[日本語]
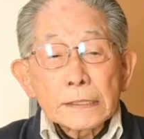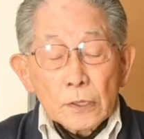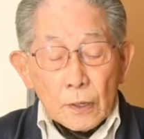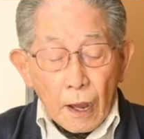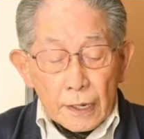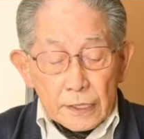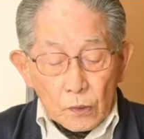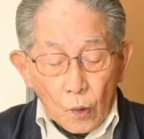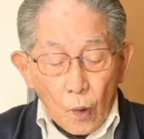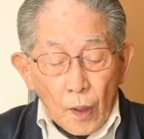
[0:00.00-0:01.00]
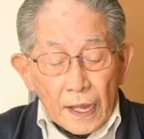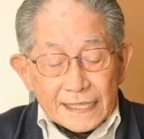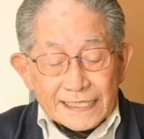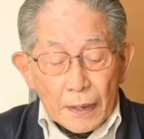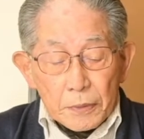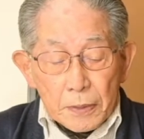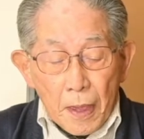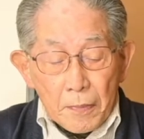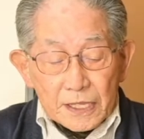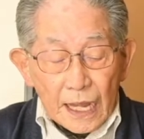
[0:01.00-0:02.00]
その代わりにこう刻み目
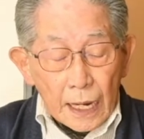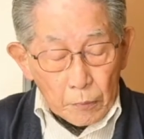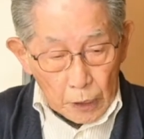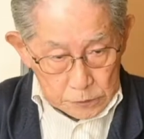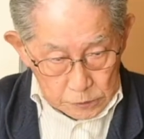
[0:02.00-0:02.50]
みたいなものが